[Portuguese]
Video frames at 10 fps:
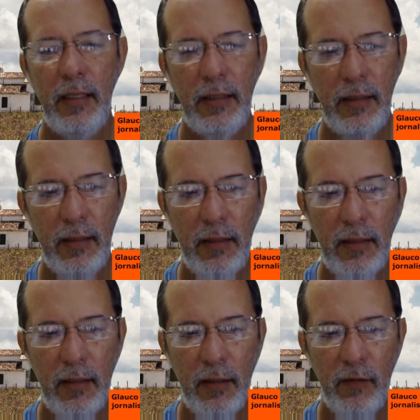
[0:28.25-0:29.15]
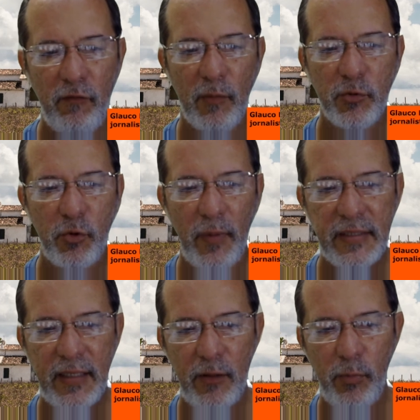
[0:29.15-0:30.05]
E vamos
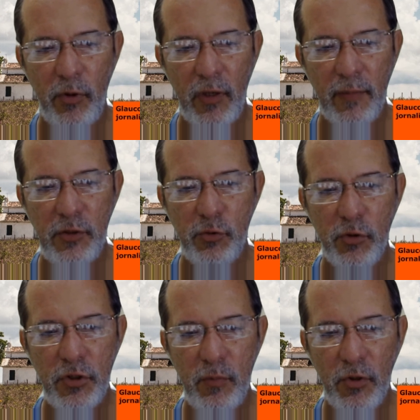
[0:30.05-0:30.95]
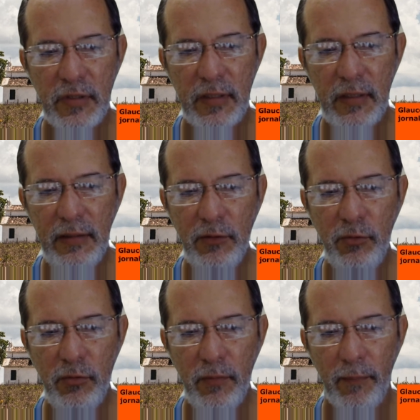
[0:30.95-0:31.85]
começar o programa de hoje
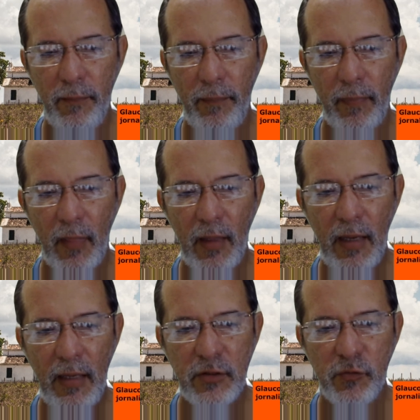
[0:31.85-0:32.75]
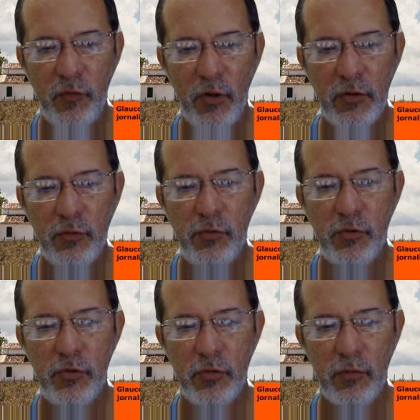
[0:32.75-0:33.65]
mostrando as
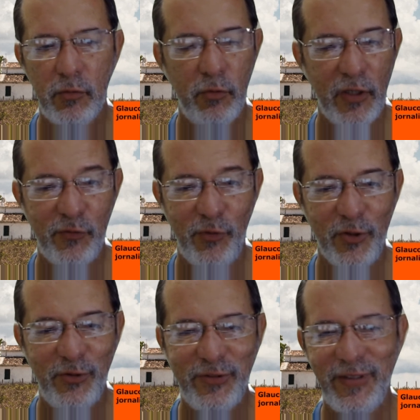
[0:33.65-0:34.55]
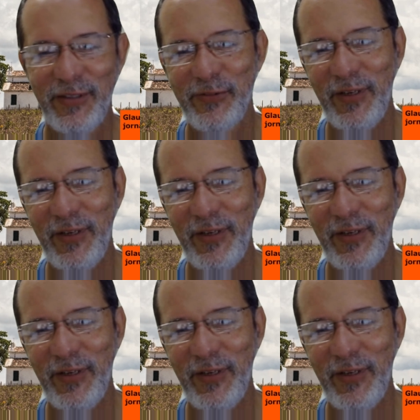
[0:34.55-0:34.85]
fotos, ou as fotos, não, as,